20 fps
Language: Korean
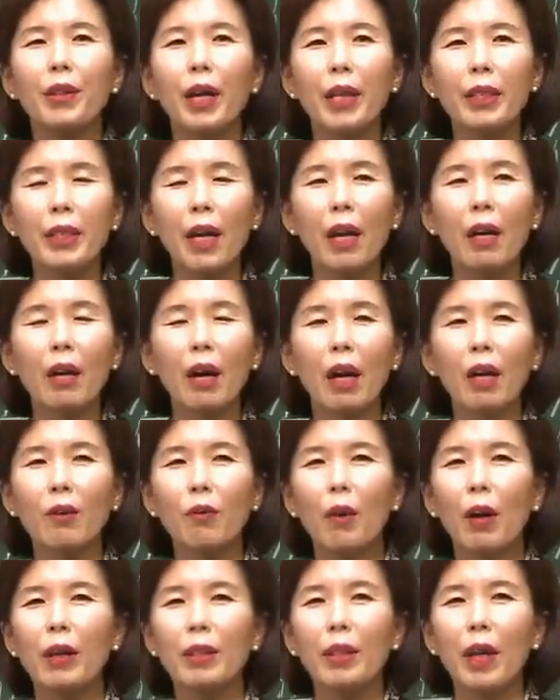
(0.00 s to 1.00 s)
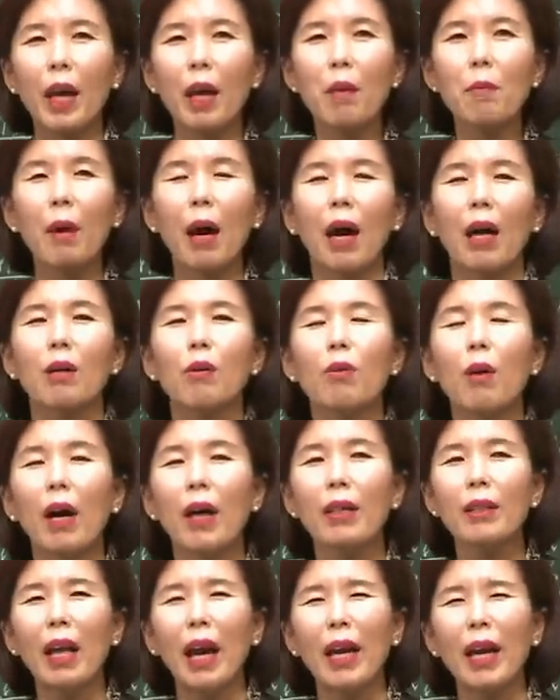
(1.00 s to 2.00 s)
내 생각과 내
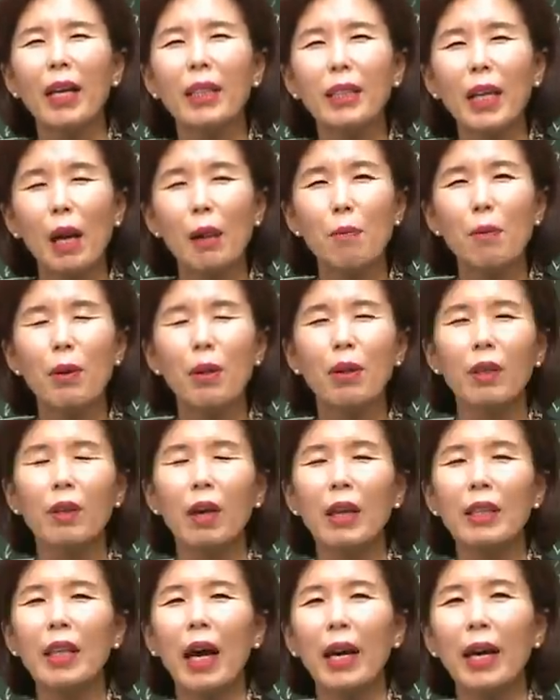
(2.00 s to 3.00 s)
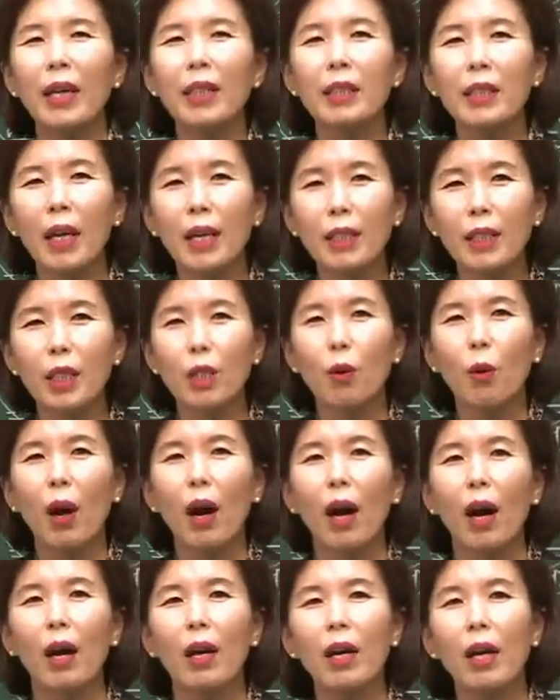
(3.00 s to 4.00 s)
마음과 나의 삶과 나의
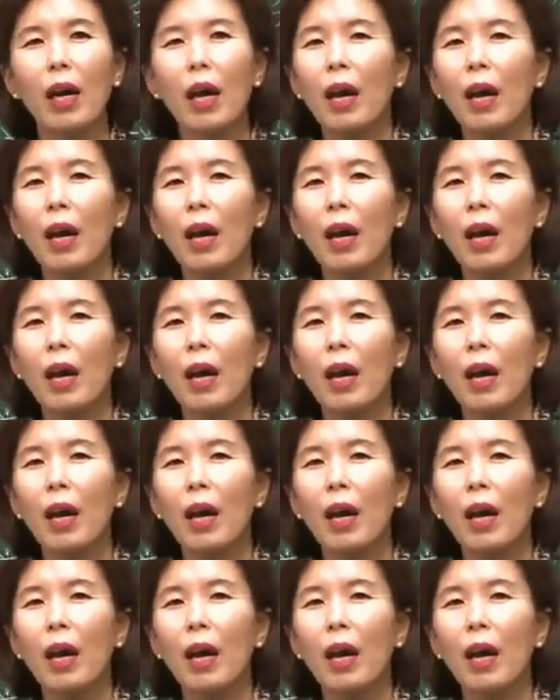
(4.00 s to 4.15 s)
체질과